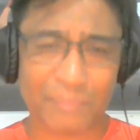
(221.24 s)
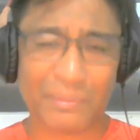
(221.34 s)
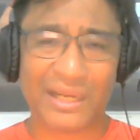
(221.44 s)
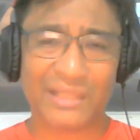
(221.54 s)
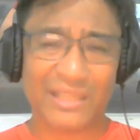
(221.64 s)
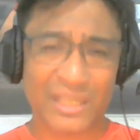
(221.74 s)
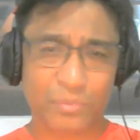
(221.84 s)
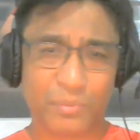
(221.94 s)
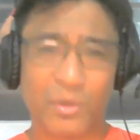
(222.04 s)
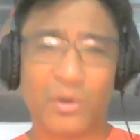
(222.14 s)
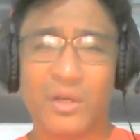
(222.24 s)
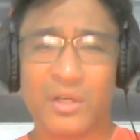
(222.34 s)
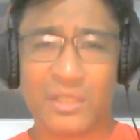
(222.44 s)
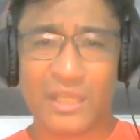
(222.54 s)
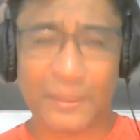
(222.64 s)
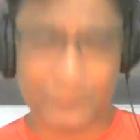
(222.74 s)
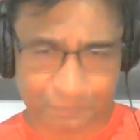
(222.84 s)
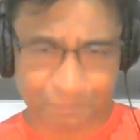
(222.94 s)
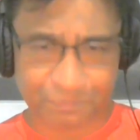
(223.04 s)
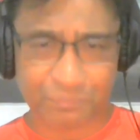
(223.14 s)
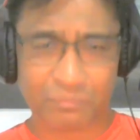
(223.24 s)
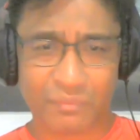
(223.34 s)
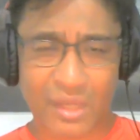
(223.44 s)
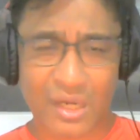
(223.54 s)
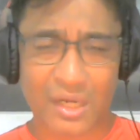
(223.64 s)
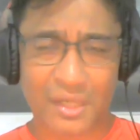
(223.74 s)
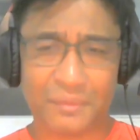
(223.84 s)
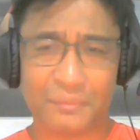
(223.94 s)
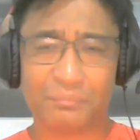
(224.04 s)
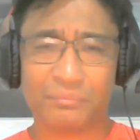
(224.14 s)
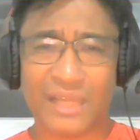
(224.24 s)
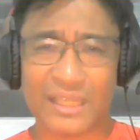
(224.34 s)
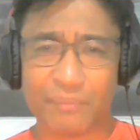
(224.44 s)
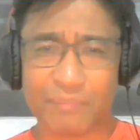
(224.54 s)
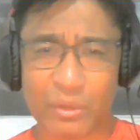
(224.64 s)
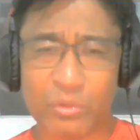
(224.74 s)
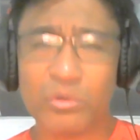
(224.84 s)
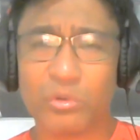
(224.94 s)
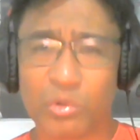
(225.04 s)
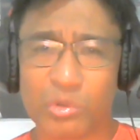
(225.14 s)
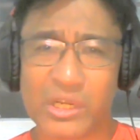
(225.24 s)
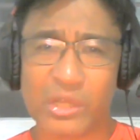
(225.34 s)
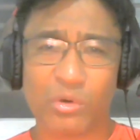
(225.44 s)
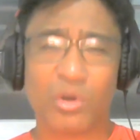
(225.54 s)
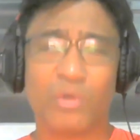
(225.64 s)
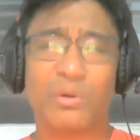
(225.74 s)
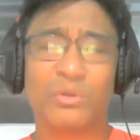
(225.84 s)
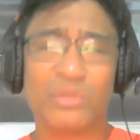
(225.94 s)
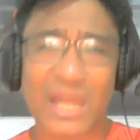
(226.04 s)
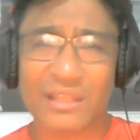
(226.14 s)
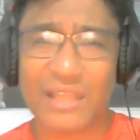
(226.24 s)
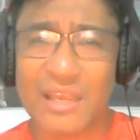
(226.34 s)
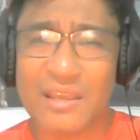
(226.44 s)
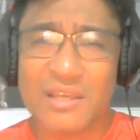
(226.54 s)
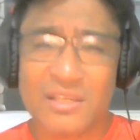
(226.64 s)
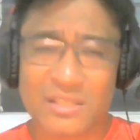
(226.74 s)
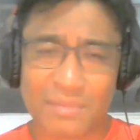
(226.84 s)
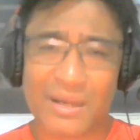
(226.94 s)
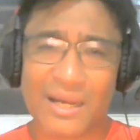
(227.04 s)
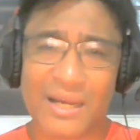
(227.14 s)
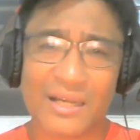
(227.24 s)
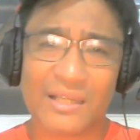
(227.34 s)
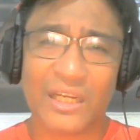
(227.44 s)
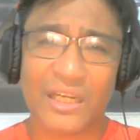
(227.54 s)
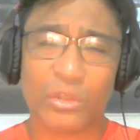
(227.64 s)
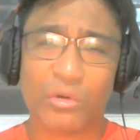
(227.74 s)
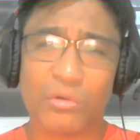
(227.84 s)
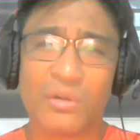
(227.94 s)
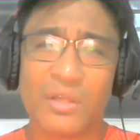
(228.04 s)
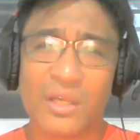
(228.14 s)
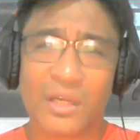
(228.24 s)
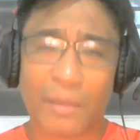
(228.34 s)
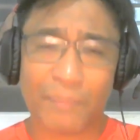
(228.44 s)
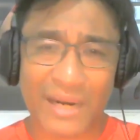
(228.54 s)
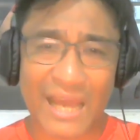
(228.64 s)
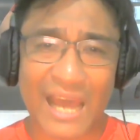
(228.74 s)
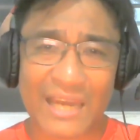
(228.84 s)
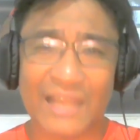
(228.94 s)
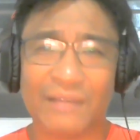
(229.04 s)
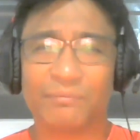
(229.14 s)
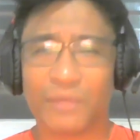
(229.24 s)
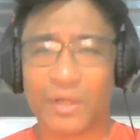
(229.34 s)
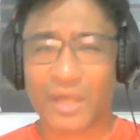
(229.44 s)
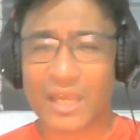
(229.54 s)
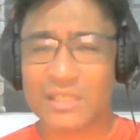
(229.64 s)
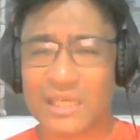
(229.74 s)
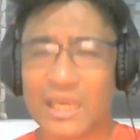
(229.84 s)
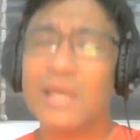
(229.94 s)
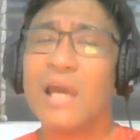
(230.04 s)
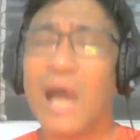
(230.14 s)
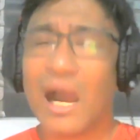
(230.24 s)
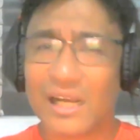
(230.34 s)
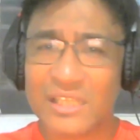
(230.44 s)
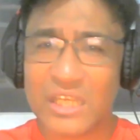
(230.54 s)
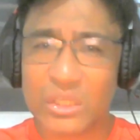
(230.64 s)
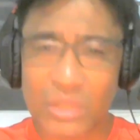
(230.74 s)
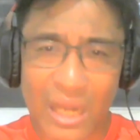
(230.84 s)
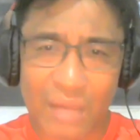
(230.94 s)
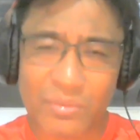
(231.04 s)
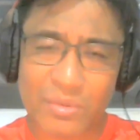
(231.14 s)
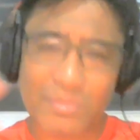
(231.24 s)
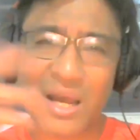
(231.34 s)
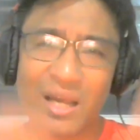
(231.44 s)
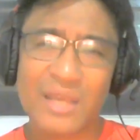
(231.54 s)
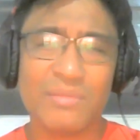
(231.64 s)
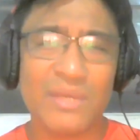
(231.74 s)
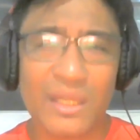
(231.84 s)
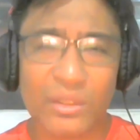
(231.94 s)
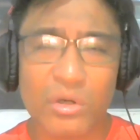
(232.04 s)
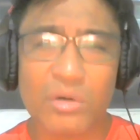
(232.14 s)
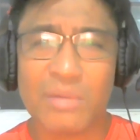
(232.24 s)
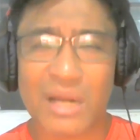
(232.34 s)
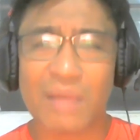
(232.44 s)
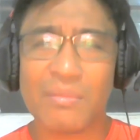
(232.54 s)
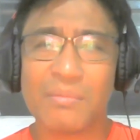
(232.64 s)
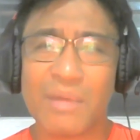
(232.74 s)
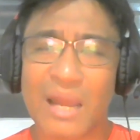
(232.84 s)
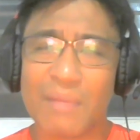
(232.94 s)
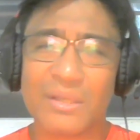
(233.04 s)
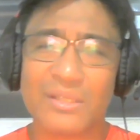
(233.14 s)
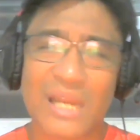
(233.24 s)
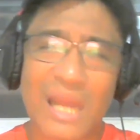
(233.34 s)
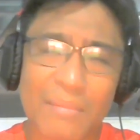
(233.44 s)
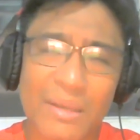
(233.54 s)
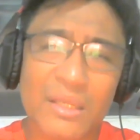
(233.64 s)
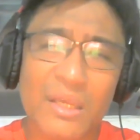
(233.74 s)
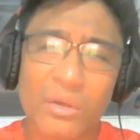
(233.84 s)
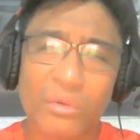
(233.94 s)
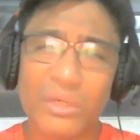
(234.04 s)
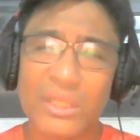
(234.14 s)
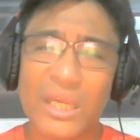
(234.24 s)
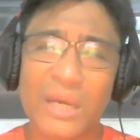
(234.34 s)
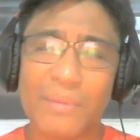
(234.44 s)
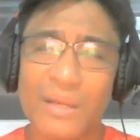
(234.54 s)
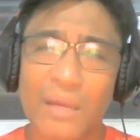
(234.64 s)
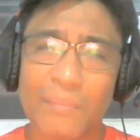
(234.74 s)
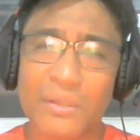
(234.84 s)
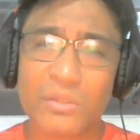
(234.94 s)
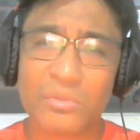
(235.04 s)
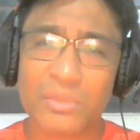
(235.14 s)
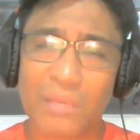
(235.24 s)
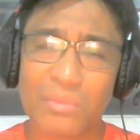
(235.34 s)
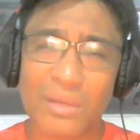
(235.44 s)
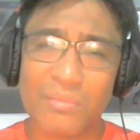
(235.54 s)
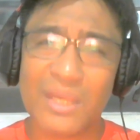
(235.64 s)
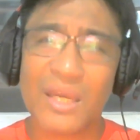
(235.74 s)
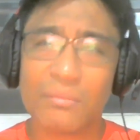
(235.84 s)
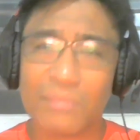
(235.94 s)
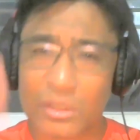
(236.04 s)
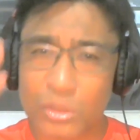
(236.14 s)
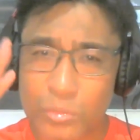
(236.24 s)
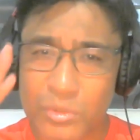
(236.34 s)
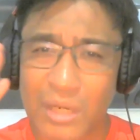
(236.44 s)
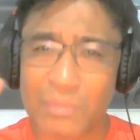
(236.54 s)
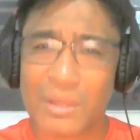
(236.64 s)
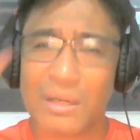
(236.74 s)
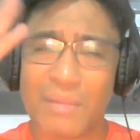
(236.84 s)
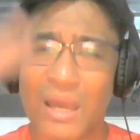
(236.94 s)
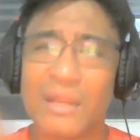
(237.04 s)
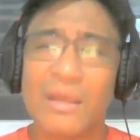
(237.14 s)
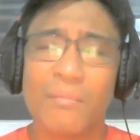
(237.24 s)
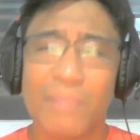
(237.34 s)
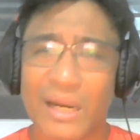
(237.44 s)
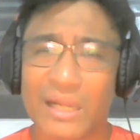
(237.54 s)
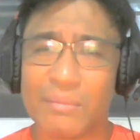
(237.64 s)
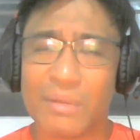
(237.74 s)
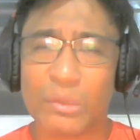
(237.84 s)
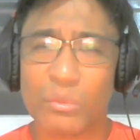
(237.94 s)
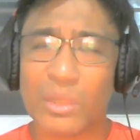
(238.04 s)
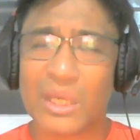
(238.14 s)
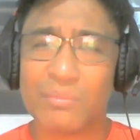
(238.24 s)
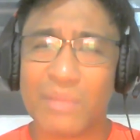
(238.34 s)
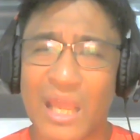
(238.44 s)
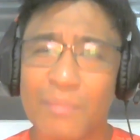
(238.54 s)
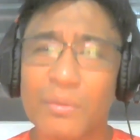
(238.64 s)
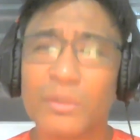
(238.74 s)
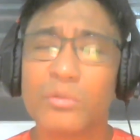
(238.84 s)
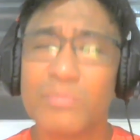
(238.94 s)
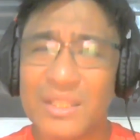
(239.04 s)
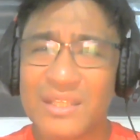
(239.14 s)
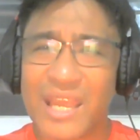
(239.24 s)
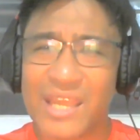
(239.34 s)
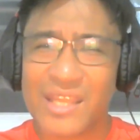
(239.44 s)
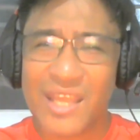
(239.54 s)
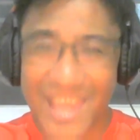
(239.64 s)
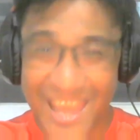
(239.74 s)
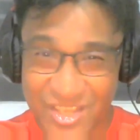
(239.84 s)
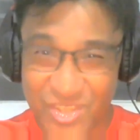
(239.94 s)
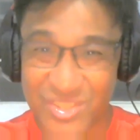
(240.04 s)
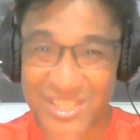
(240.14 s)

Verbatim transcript: sa pag-atras po ni uh, dating Pangulong Rodrigo Roa Duterte sa mga ganitong kaparaanan. Okay, sige. Hanggang dito na lang po mga kaibigan ko. Maraming maraming salamat. Kung hindi ka pa nakapag-subscribe kaibigan, mag-subscribe ka naman para naman we can be able to maintain and